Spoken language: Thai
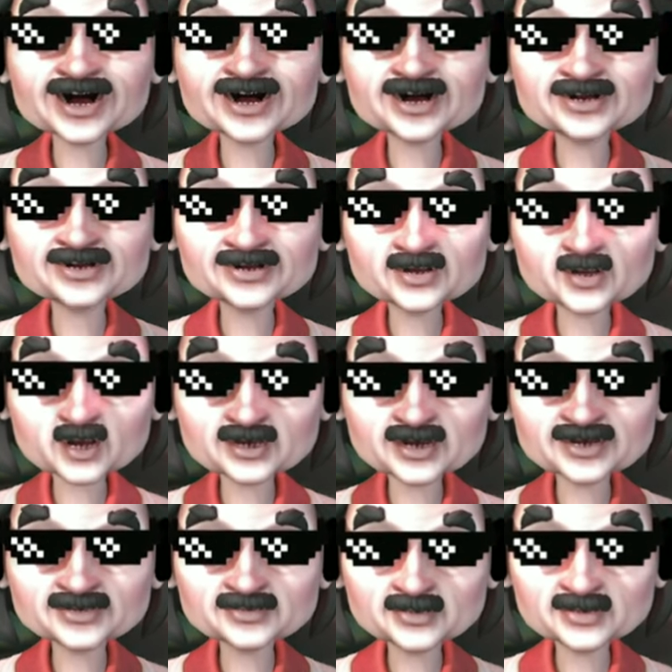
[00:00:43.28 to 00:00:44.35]
เรายัง
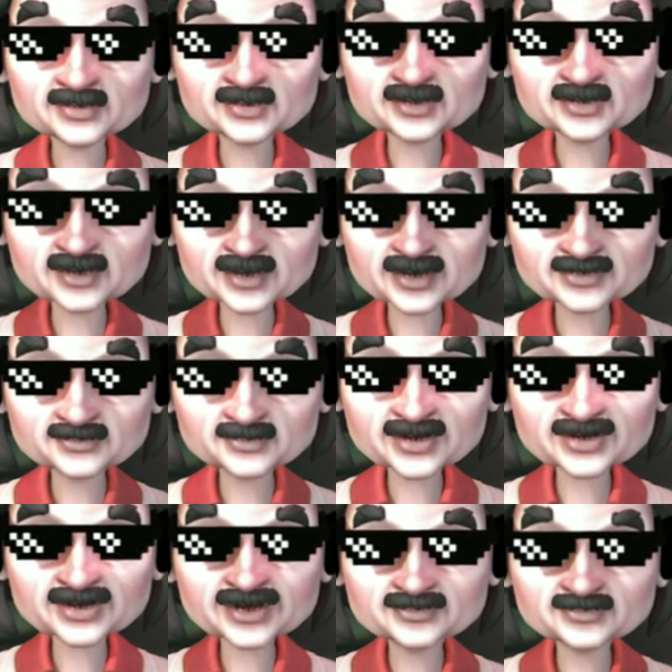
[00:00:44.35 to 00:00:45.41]
คงอยู่กับหน้า
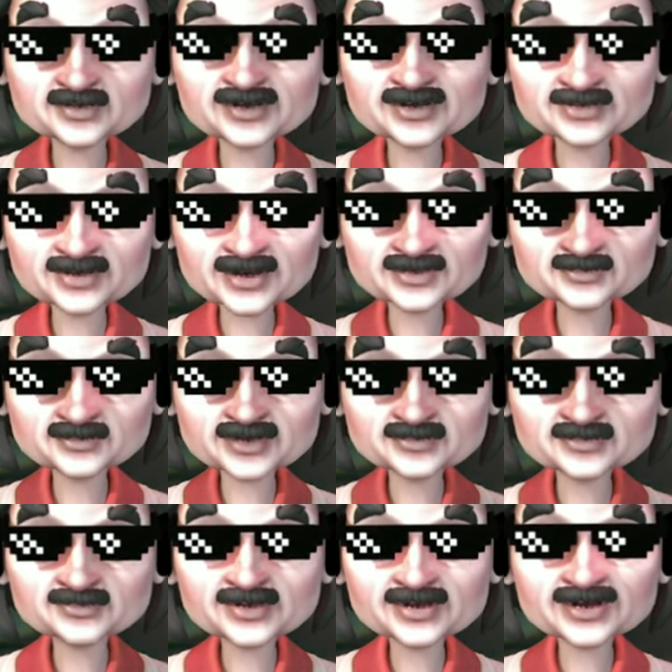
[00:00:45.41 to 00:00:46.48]
เกมสาวถ้ำกับ
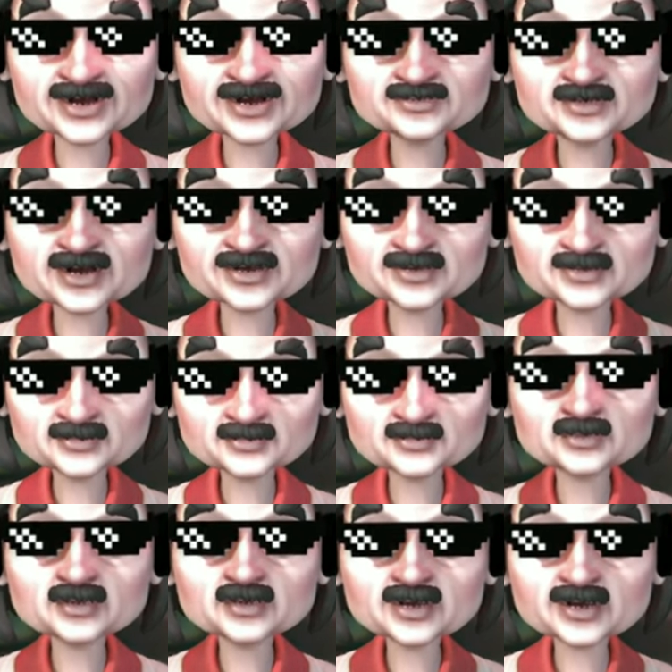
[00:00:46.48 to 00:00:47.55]
ชาเลนจ์วัยรุ่นทุน
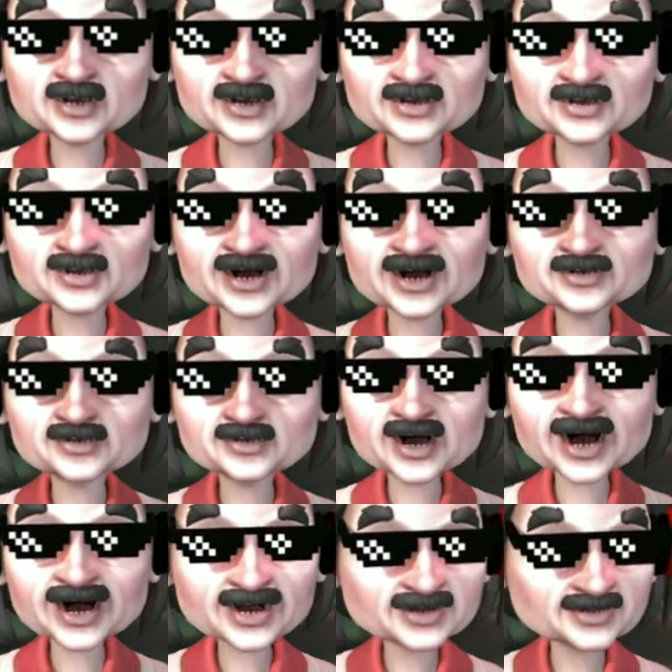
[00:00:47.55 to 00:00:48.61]
โคตรน้อยทุน
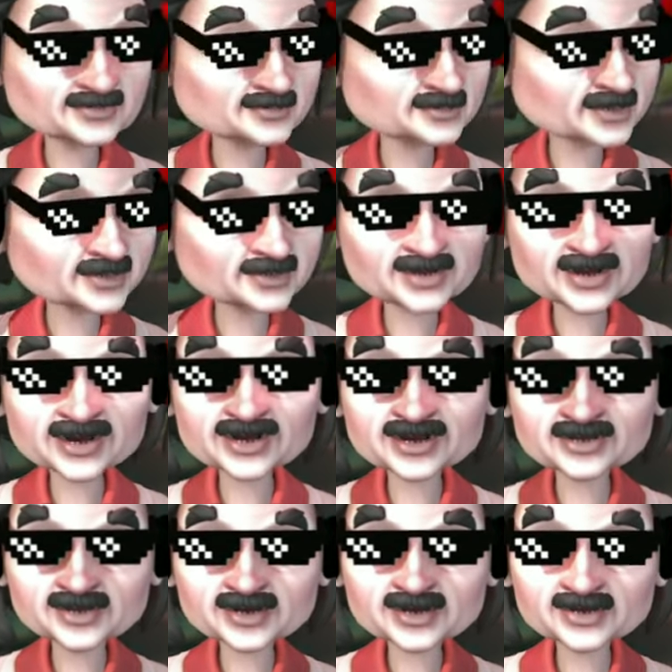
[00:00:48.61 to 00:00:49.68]
ห้าสิบเก้าบาทนะ
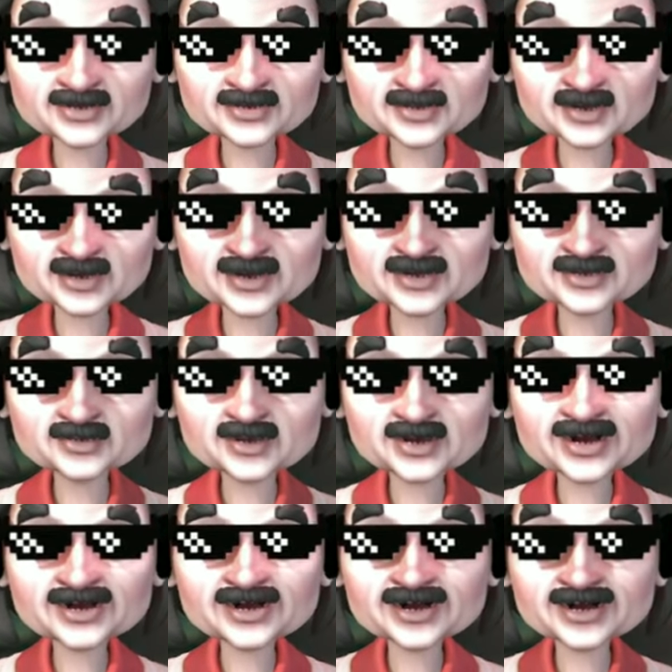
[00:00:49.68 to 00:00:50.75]
ก็ขออนุญาต
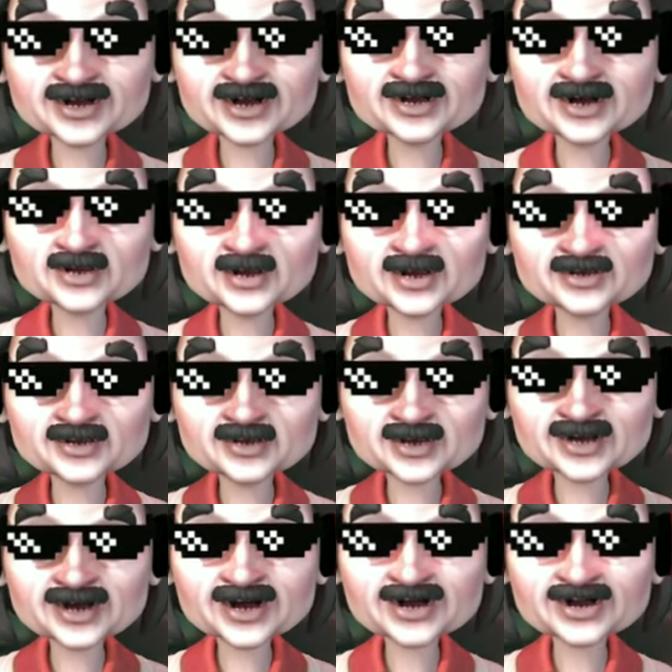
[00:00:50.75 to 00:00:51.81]
กดสูตรสั
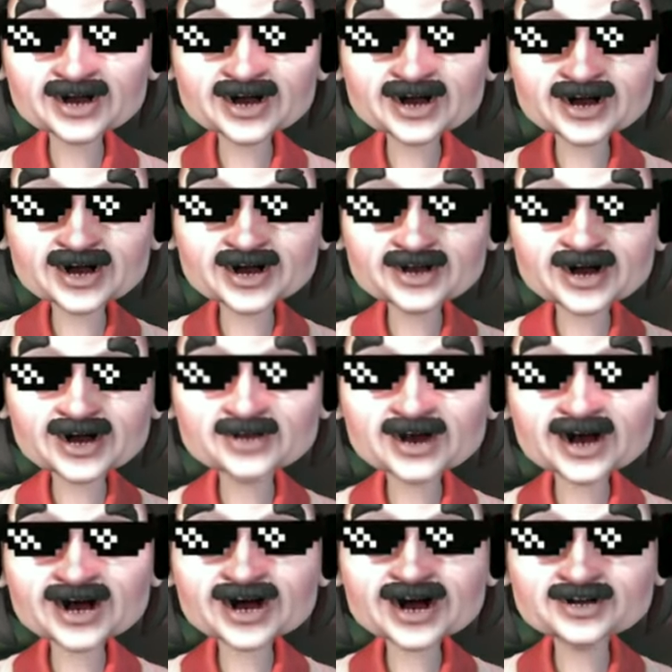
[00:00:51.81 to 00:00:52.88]
กนิดนึงแล้วกัน
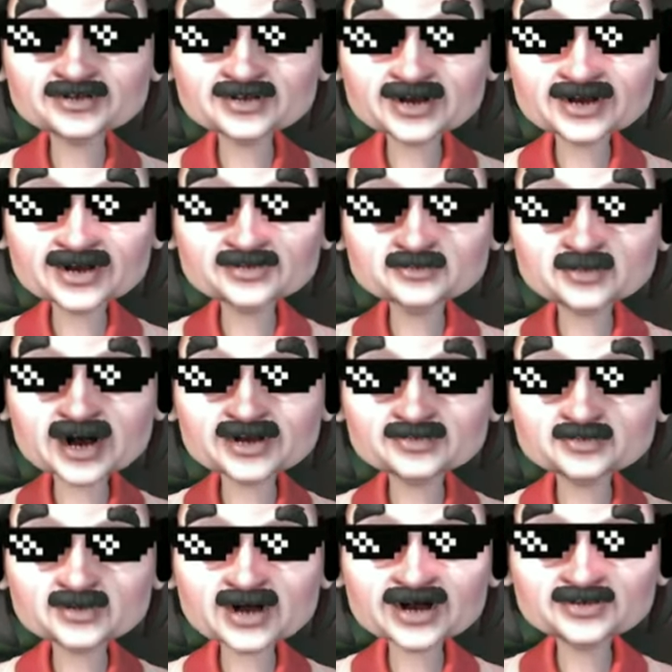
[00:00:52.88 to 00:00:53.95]
นะก็เบ็ด
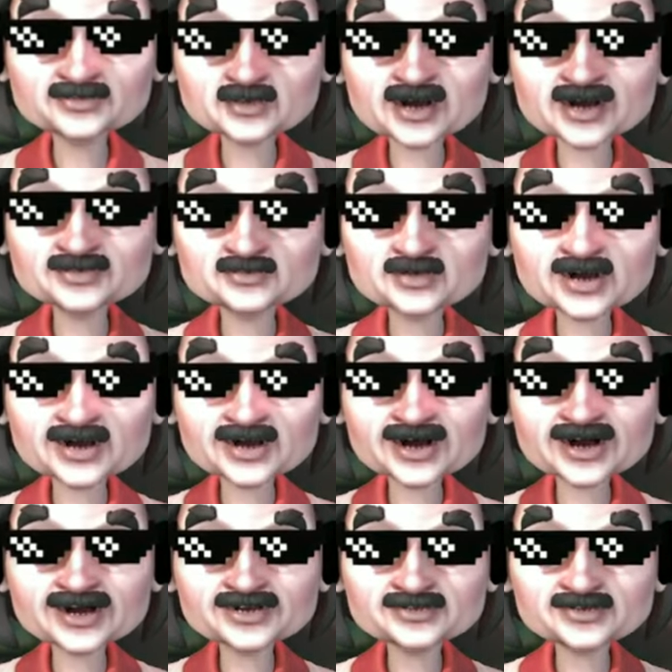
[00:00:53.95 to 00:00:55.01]
บาทเปิดโบออ
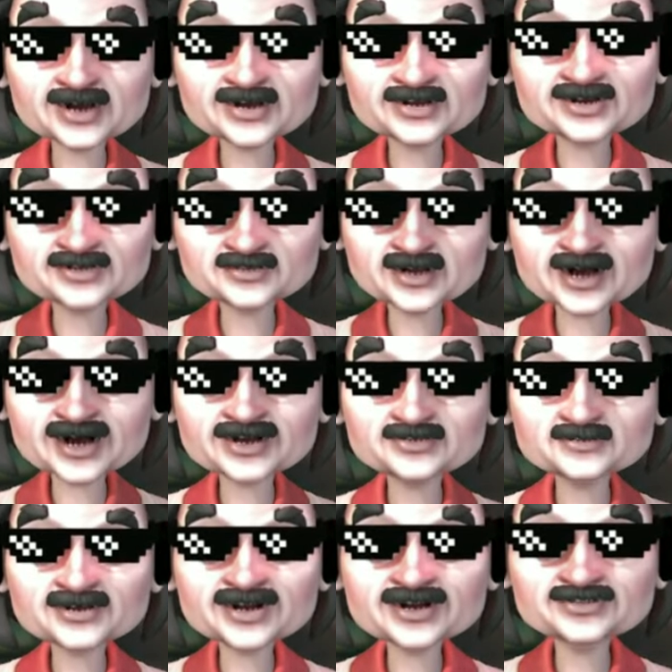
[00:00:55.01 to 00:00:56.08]
โต้สิบรอบ
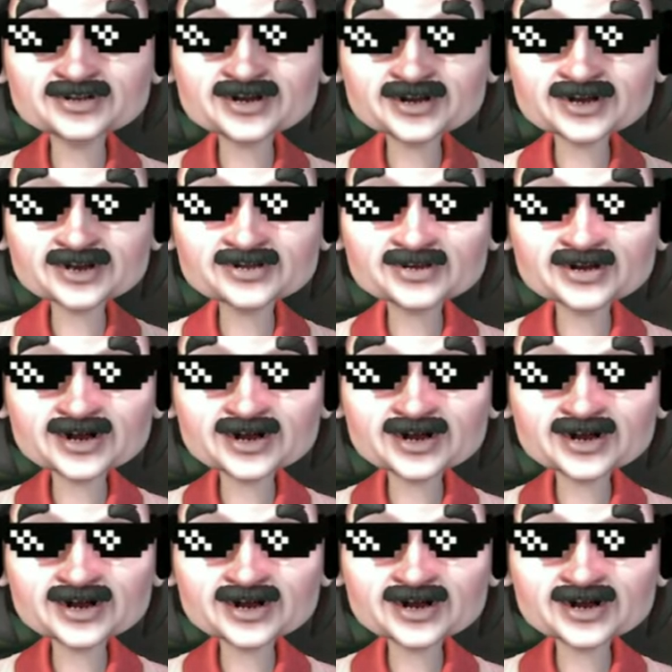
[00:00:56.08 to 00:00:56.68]
นะจากนั้นก็